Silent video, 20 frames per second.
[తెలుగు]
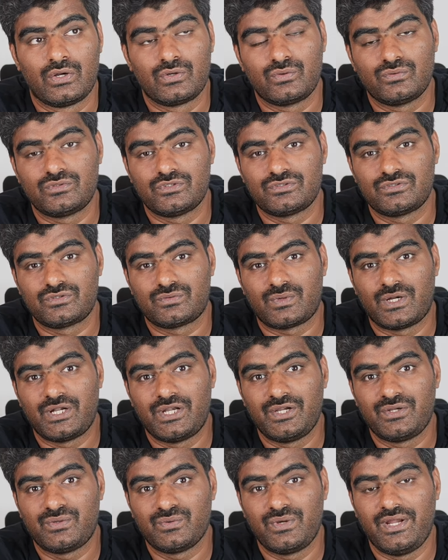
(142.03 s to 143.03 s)
టూ థౌజండ్
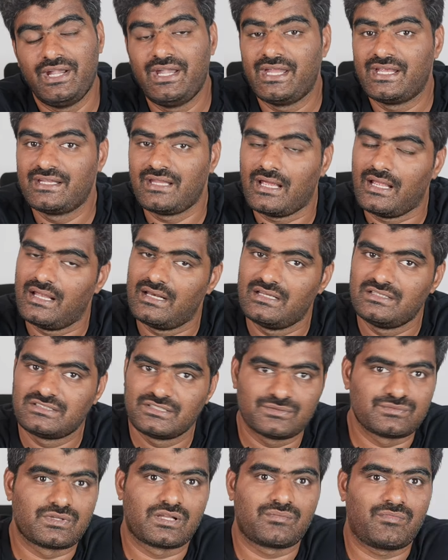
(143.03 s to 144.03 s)
ట్వంటీ టూ ఎండింగ్ దగ్గర
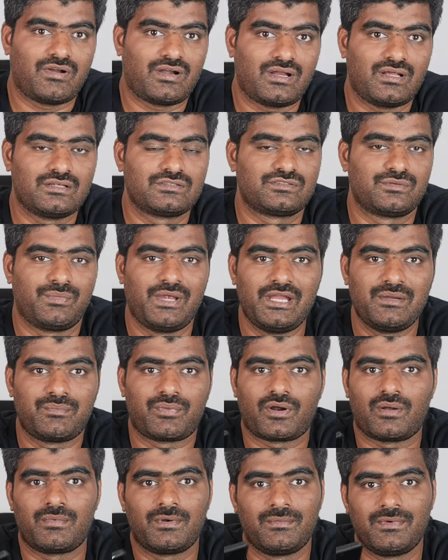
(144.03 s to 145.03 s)
నుంచే ఉందన్నమాట సో మెయిన్
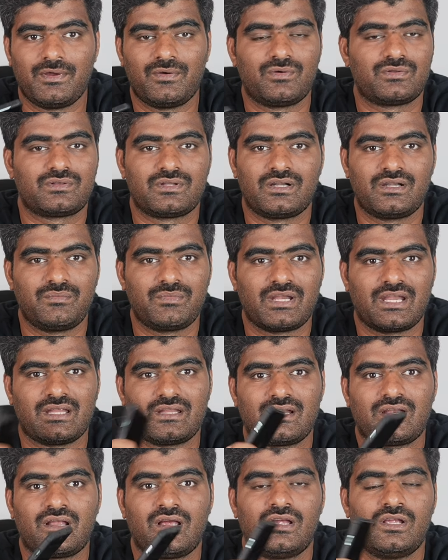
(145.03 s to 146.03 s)
ప్రాబ్లం ఏమవుతుందంటే మీరు
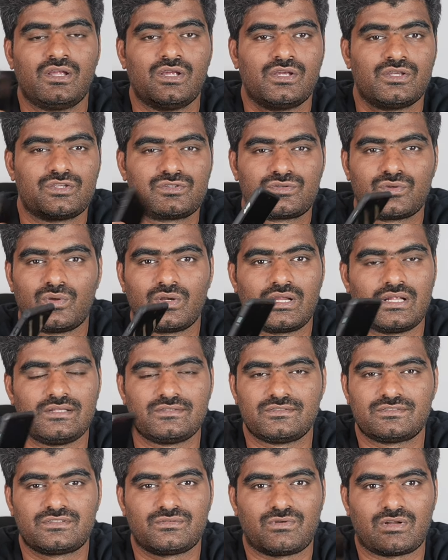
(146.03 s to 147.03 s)
ఏదైనా స్టోర్కి
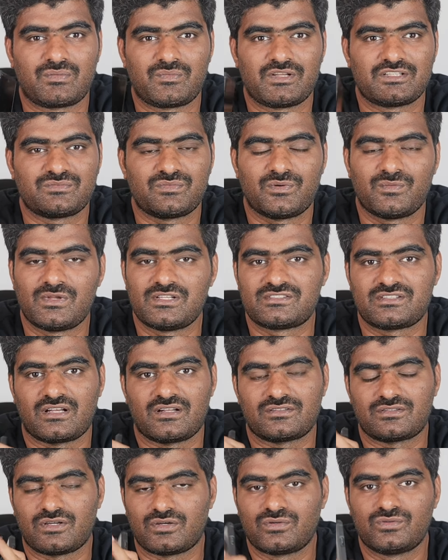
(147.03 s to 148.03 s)
వెళ్ళి జస్ట్ వన్ ప్లస్ మొబైల్స్
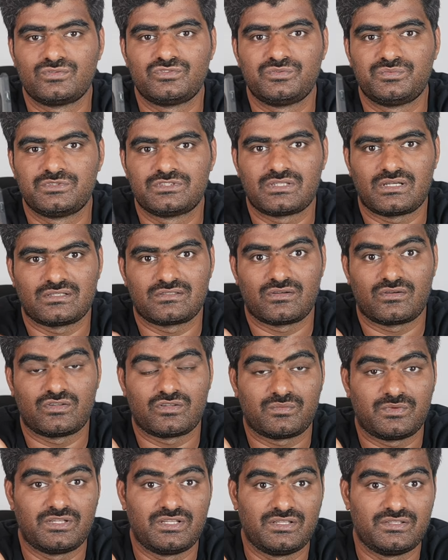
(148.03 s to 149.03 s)
చాలా తక్కువ చూపిస్తారు అసలు
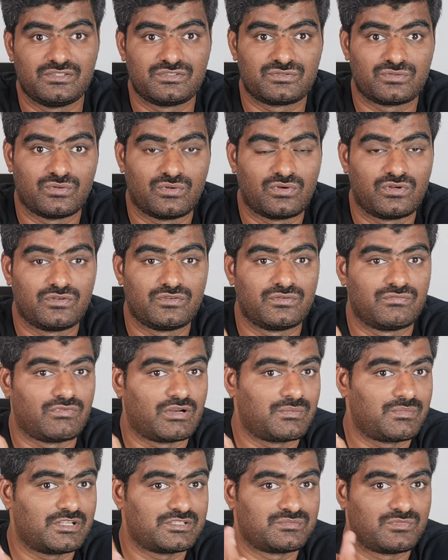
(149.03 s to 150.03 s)
కొంతమంది అయితే స్టోర్లో
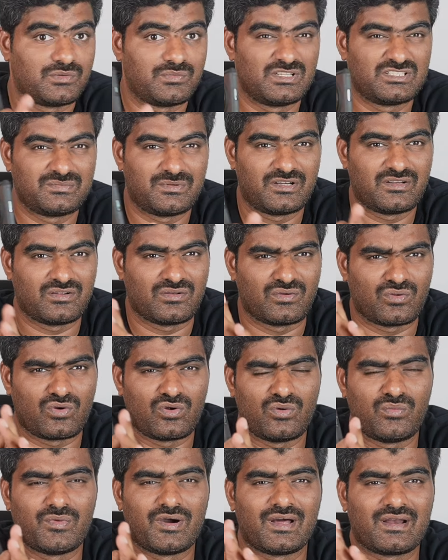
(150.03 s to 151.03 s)
వన్ ప్లస్ మొబైల్స్ పెట్టారు
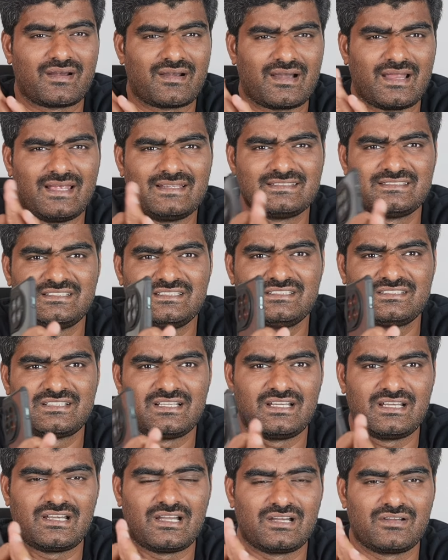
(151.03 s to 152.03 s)
క్రోమా రిలయన్స్
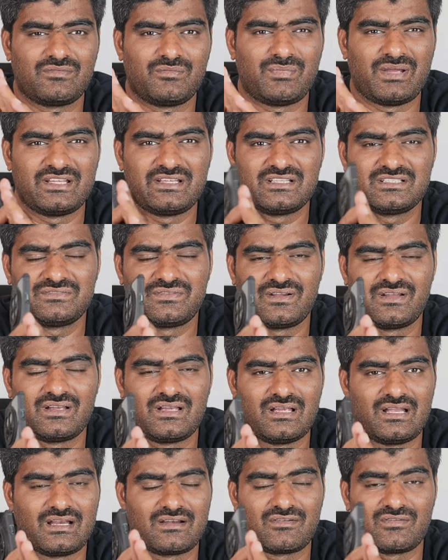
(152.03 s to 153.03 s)
డిజిటల్ ఇట్లాంటి బజాజ్
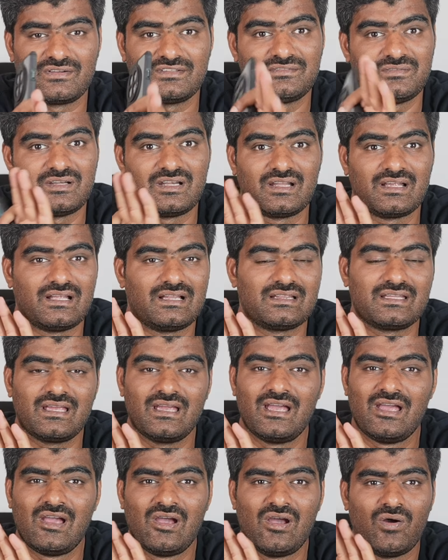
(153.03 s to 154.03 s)
ఎలక్ట్రానిక్స్ వీటిలోకి వెళ్తే
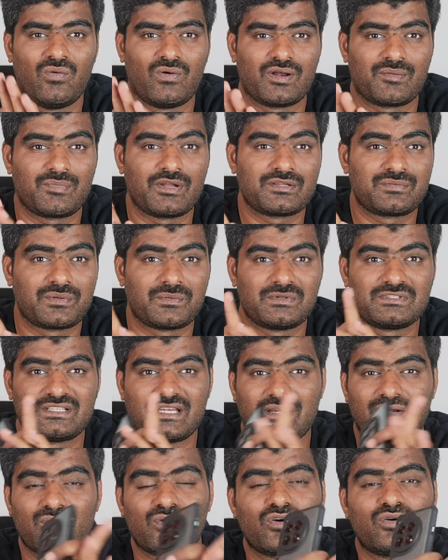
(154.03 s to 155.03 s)
వన్ ప్లస్ మొబైల్స్
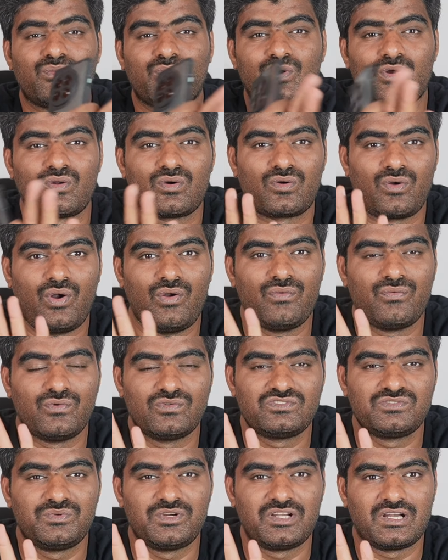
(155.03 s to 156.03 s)
ఎక్కడ ఒక మోల్ ఒక రెండు
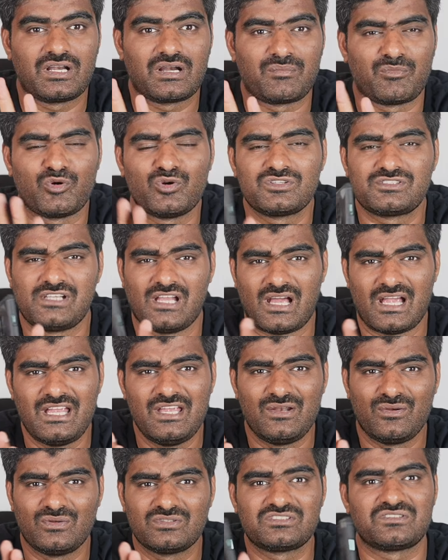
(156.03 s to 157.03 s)
ఫోన్స్ పెట్టుంటారు మోస్ట్లీ ఆ
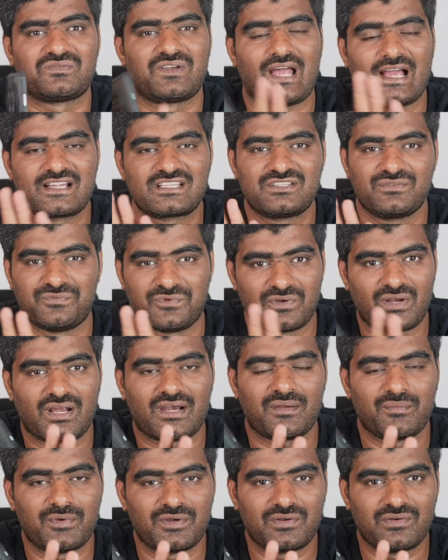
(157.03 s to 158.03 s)
ఇయర్కి వచ్చిన ఫ్లాగ్షిప్ ఫోన్
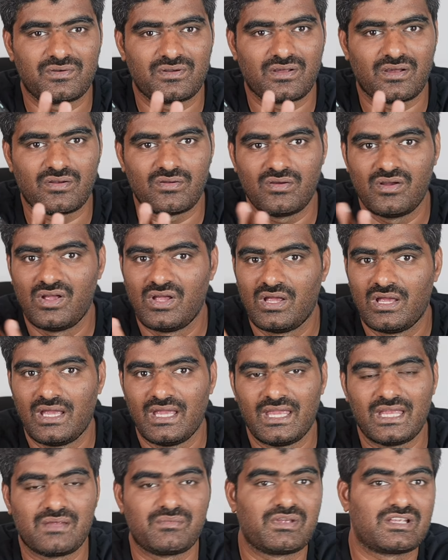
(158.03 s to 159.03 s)
అక్కడ పెట్టుంటారు
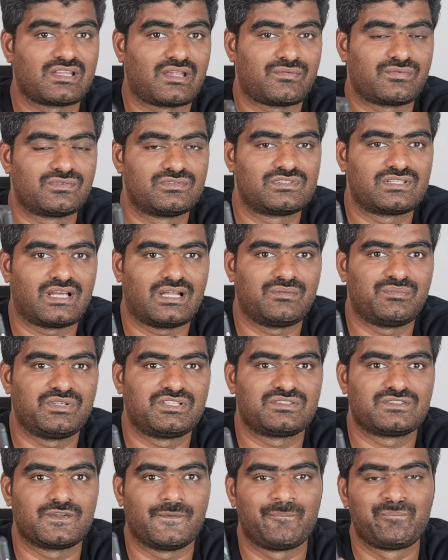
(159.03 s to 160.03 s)
ఇక మిగతా ఫోన్స్
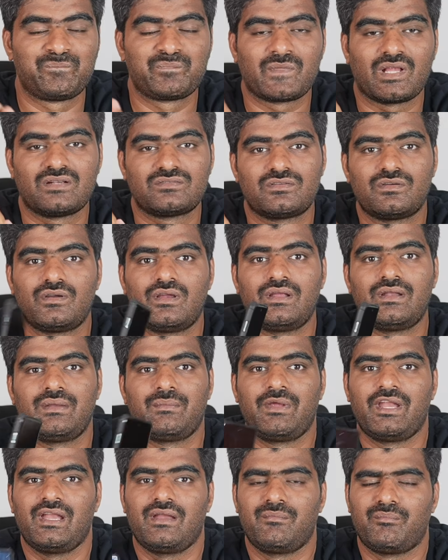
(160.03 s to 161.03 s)
కనిపించవు సో
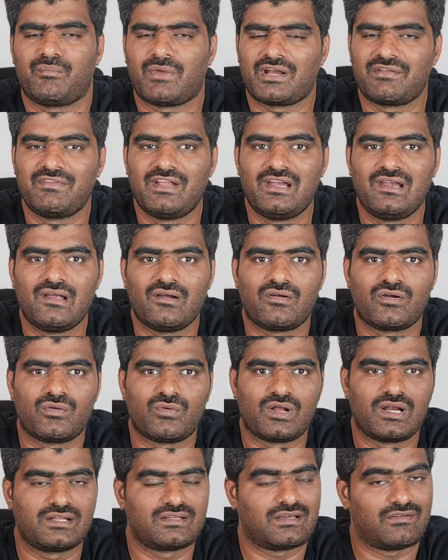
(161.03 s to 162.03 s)
మనం వెళ్ళినా కూడా
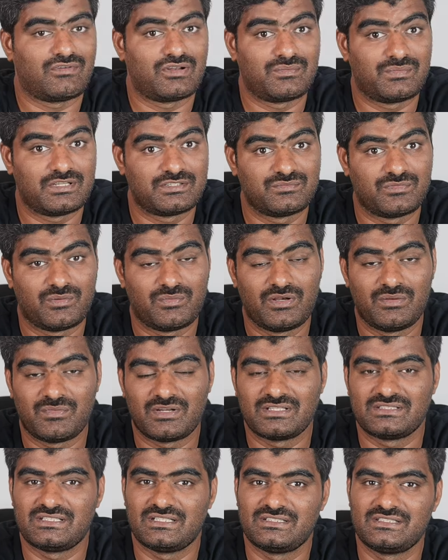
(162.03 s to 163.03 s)
వాళ్ళు ఆ వన్ ప్లస్ మొబైల్
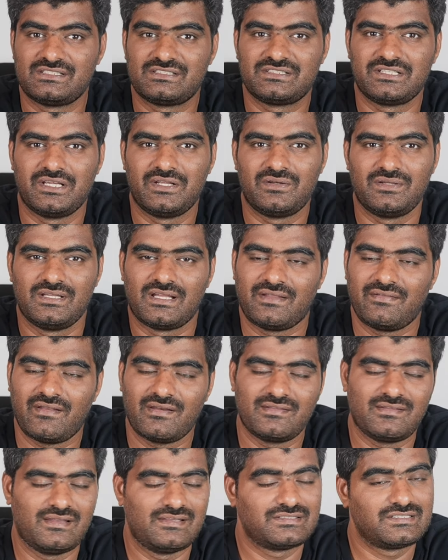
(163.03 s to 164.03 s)
మనకు సజెస్ట్ చేయరు ఇది
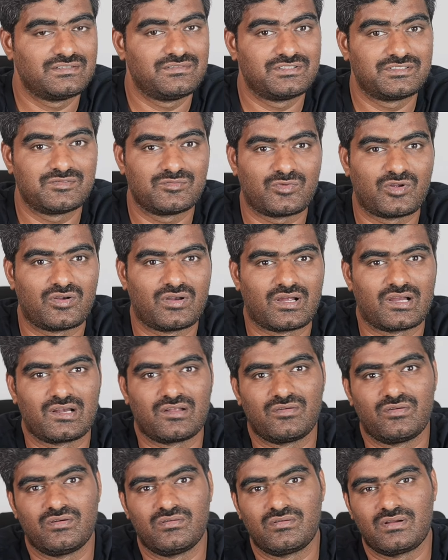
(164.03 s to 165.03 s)
అందరికీ తెలిసిన విషయం వాళ్ళు
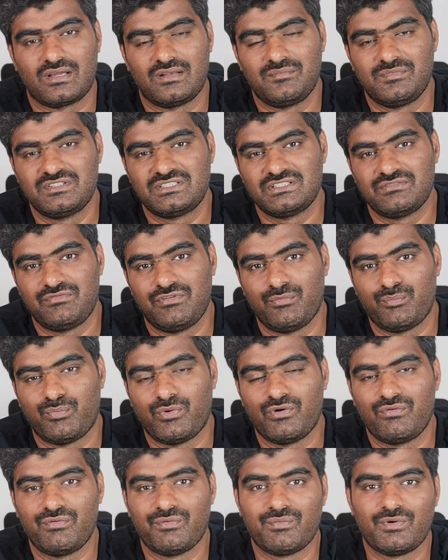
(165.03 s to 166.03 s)
అక్కడ కనిపించే
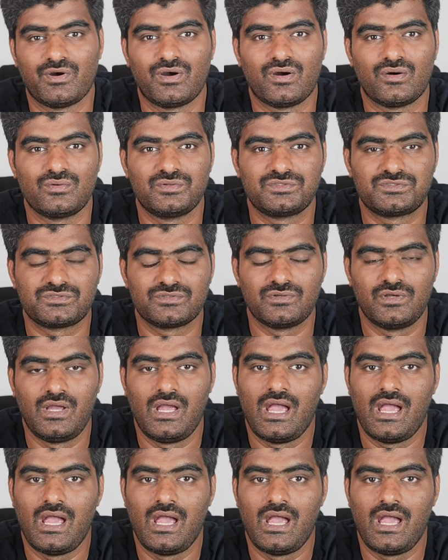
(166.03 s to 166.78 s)
విప్పో వివో కావచ్చు